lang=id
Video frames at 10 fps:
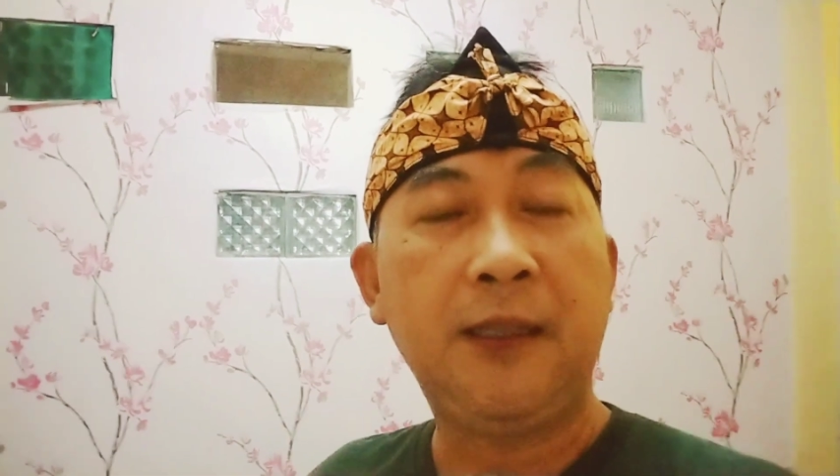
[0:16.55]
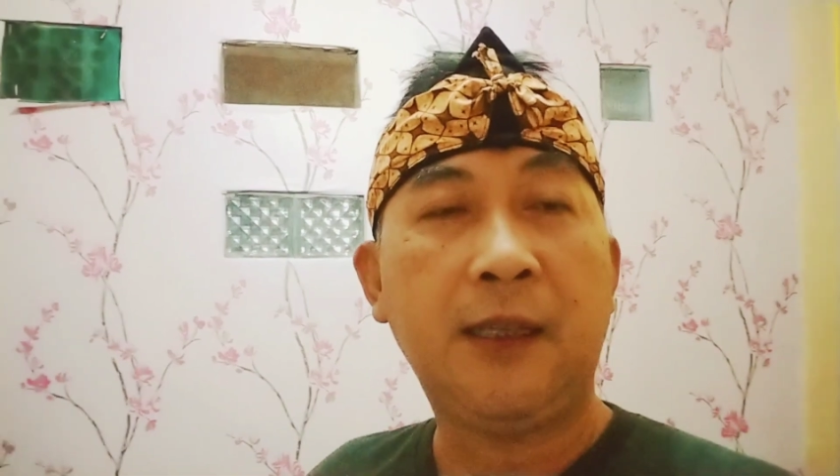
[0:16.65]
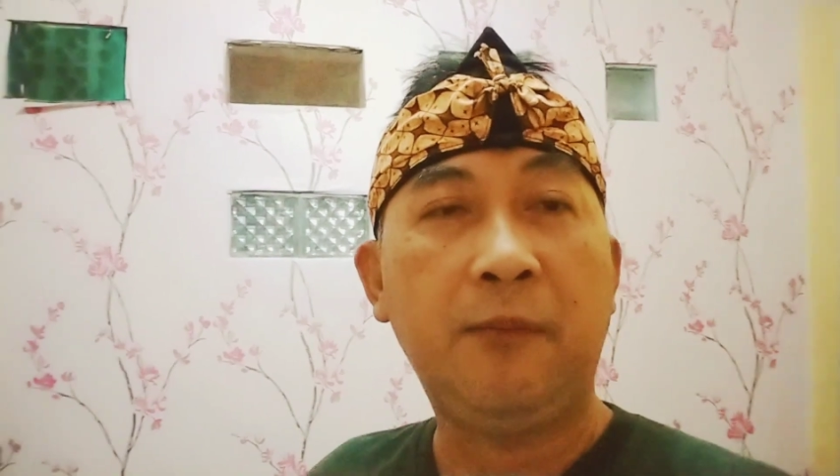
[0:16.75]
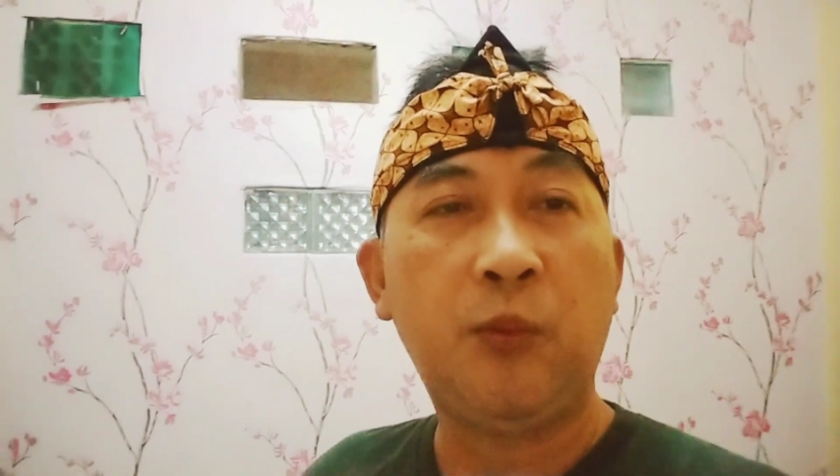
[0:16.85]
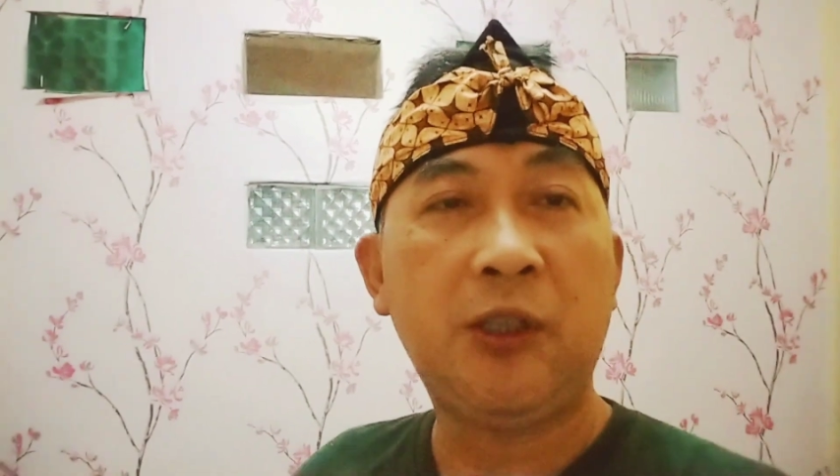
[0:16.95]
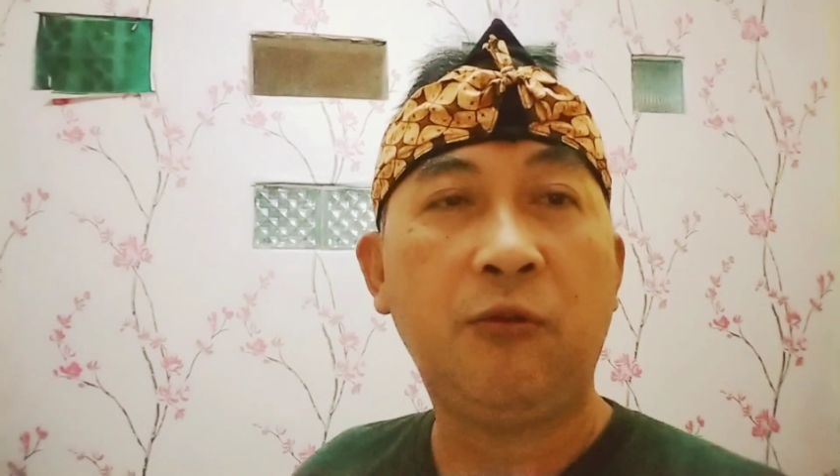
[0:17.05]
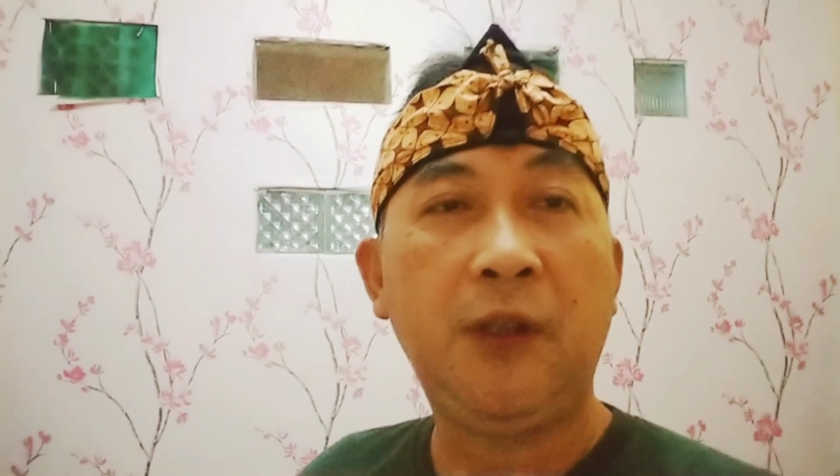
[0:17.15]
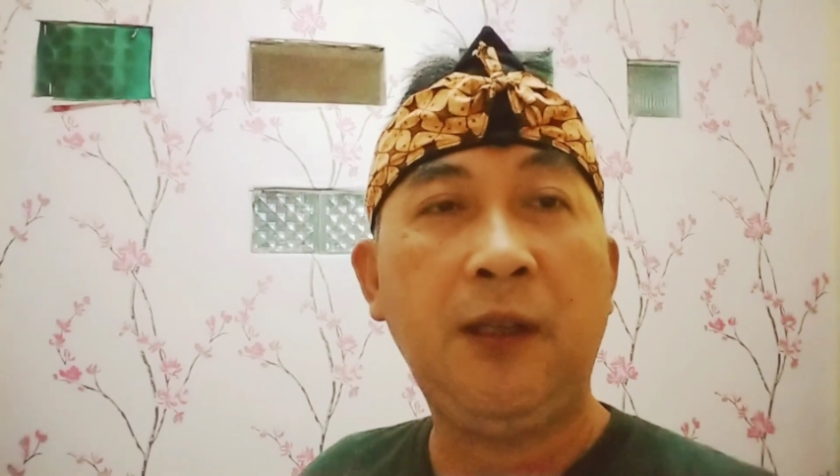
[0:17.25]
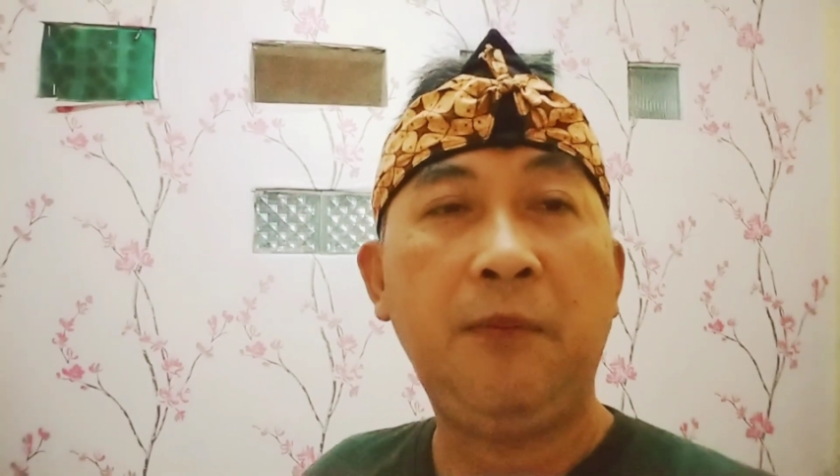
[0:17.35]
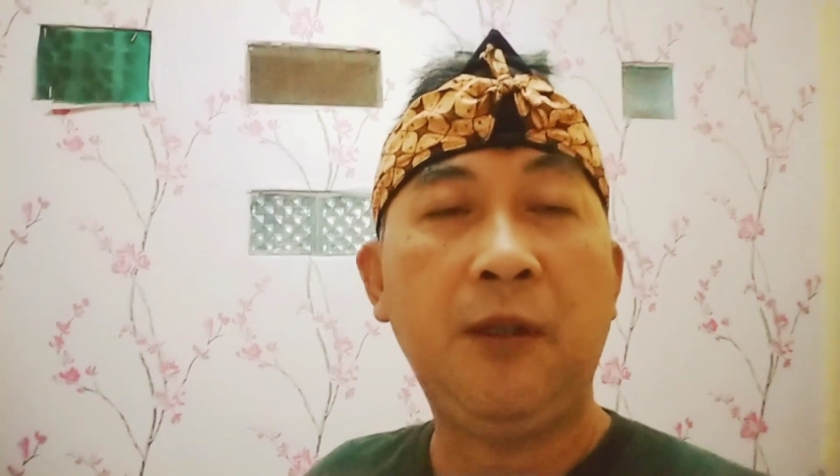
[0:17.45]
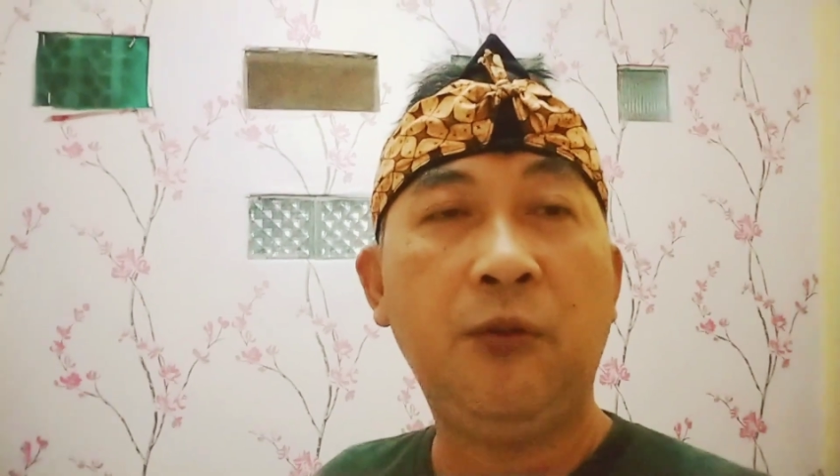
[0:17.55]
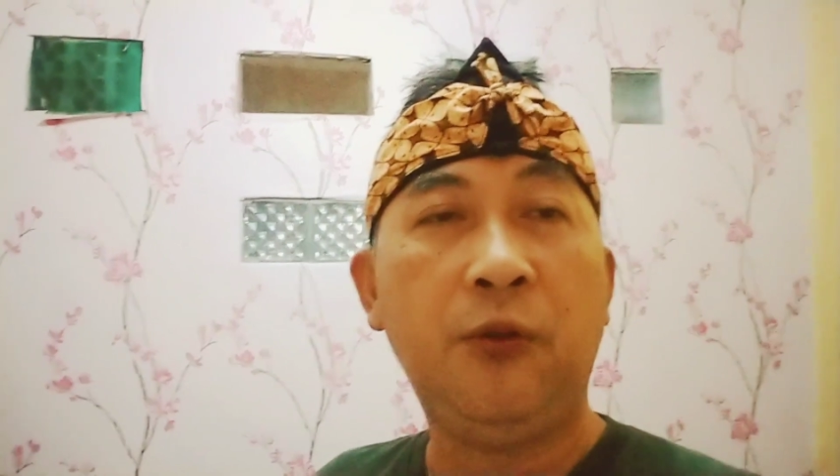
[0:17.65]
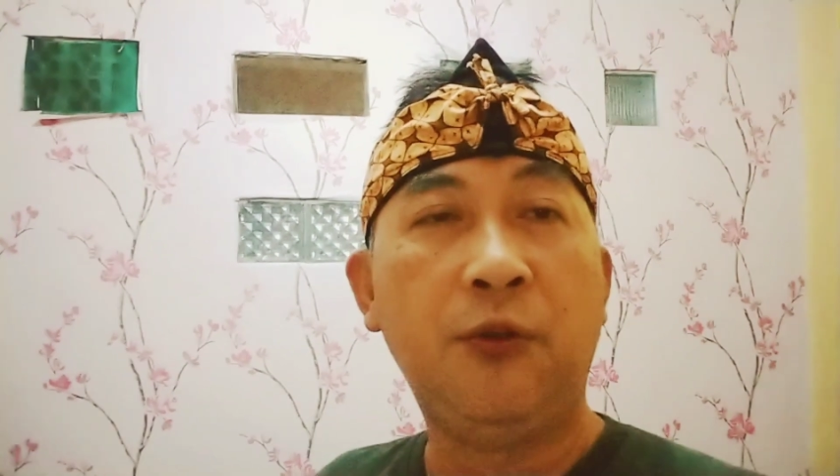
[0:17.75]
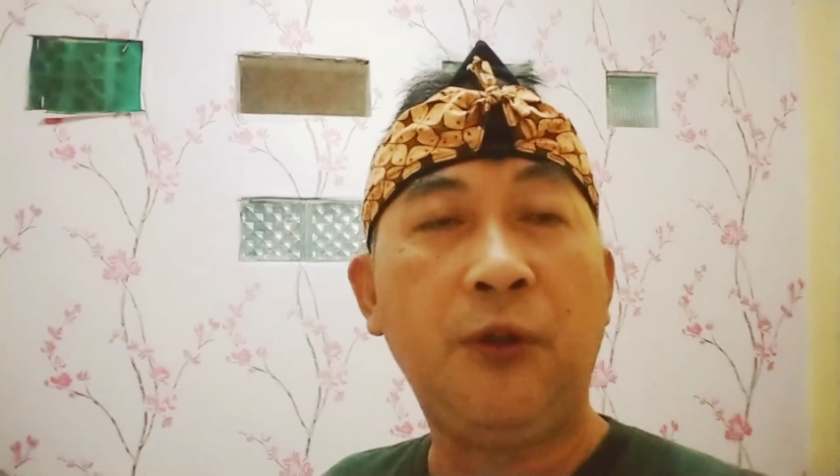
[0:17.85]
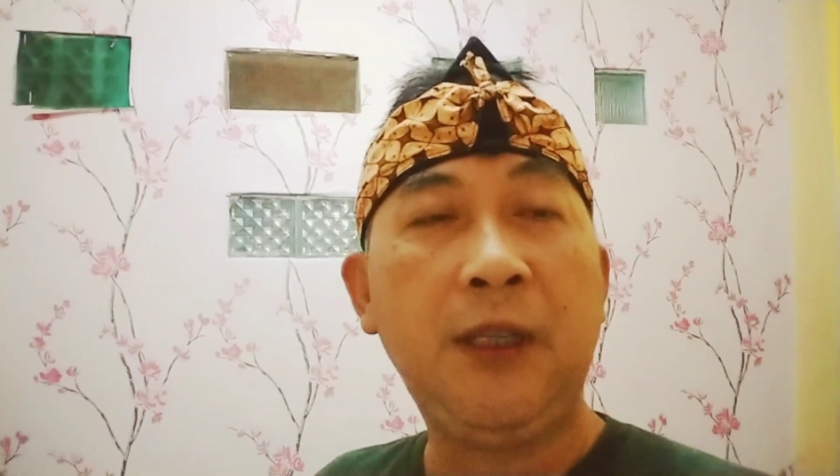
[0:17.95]
kita memasuki minggu
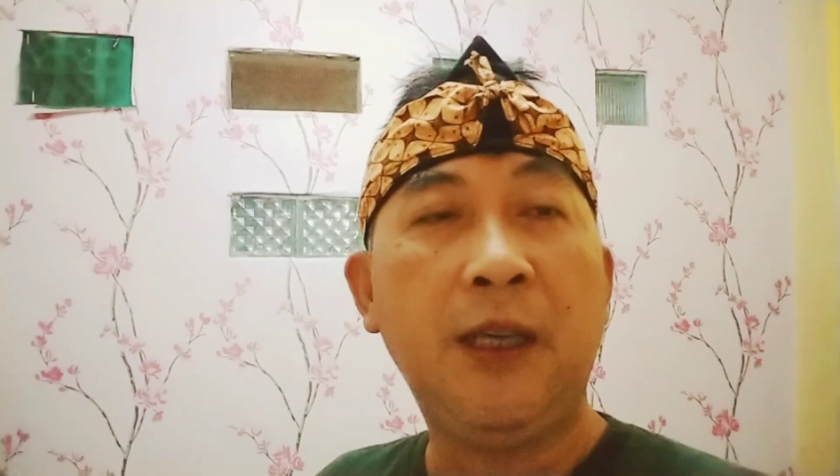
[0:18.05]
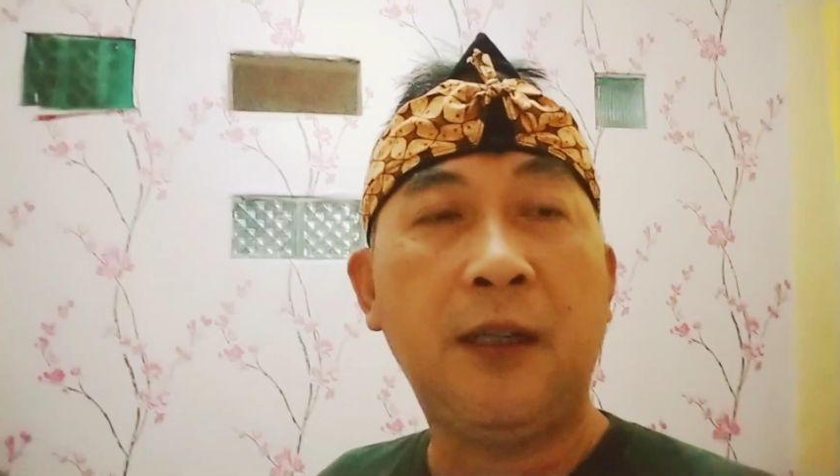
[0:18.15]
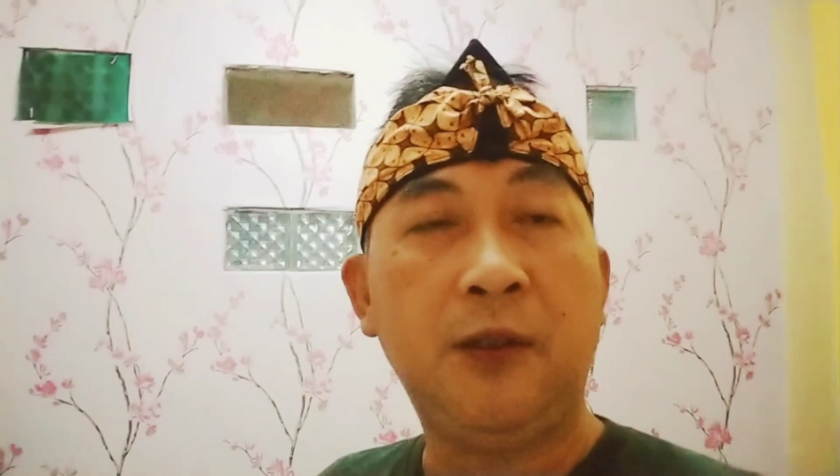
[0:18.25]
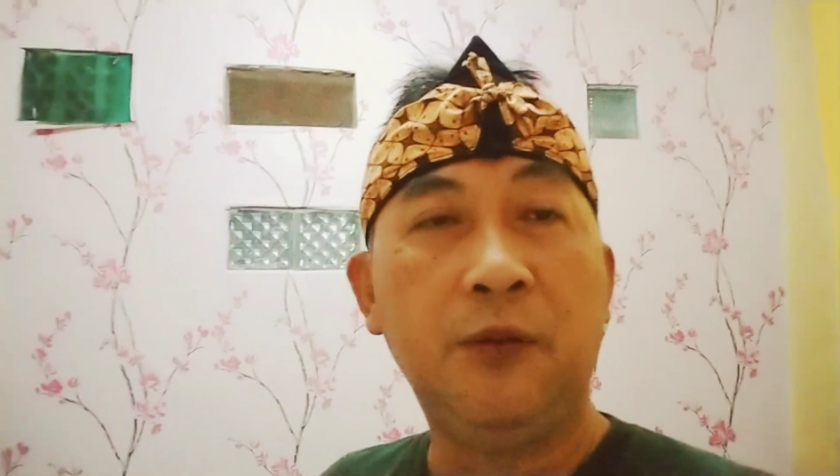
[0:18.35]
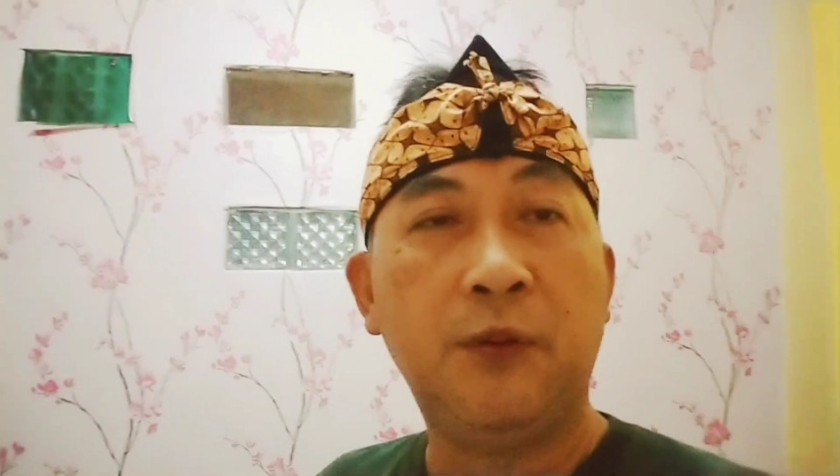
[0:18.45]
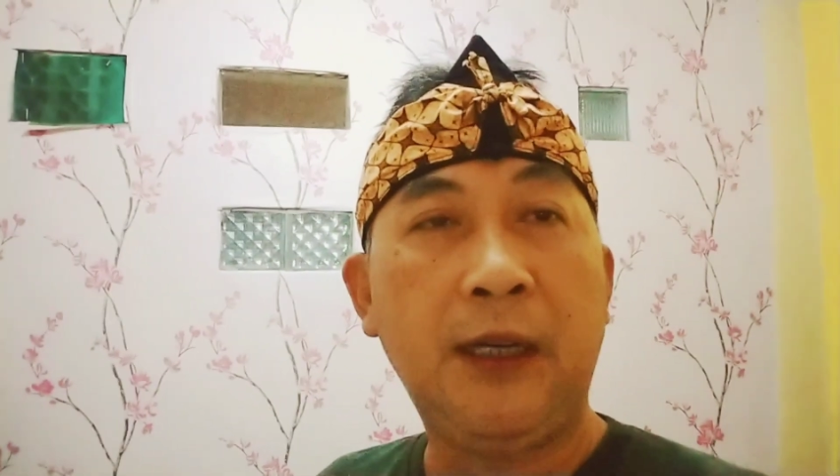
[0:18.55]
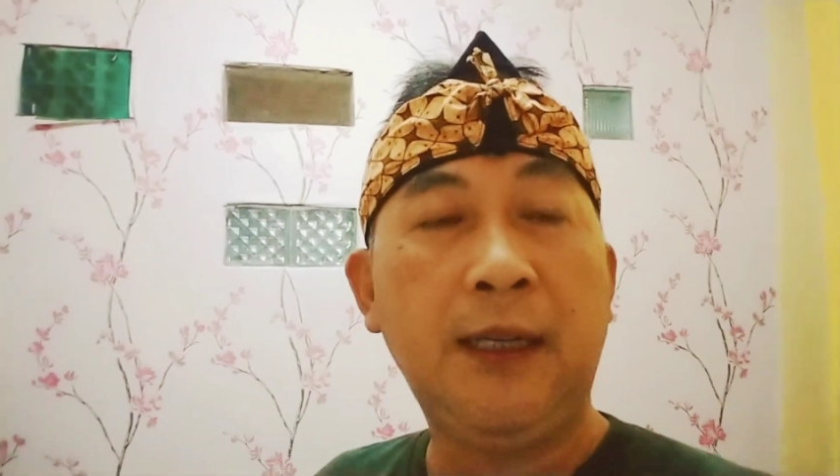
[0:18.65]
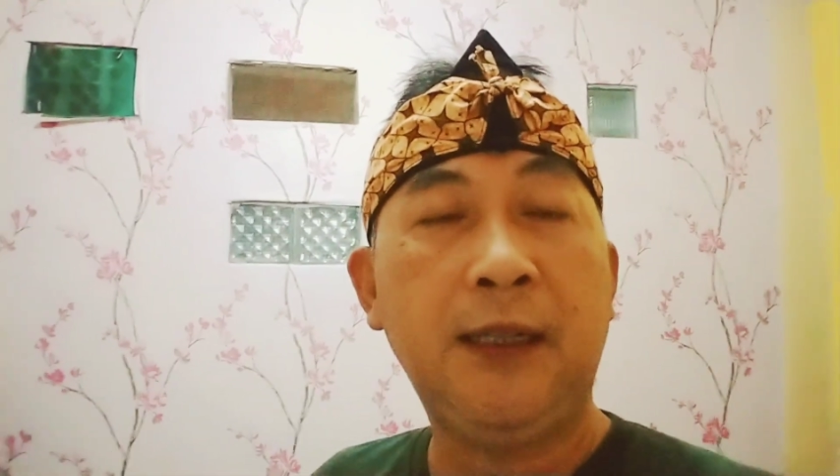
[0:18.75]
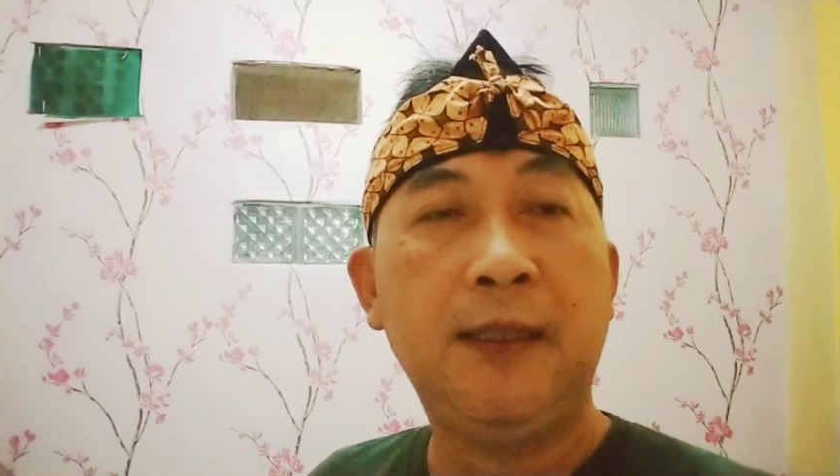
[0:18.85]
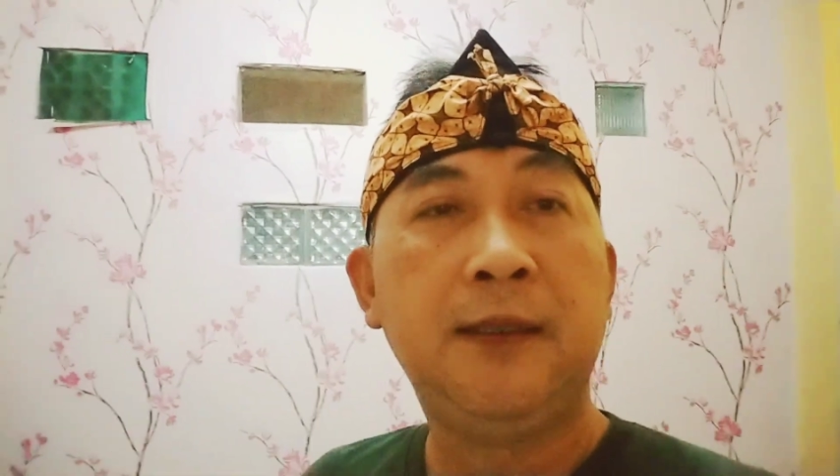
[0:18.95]
luring yang kedua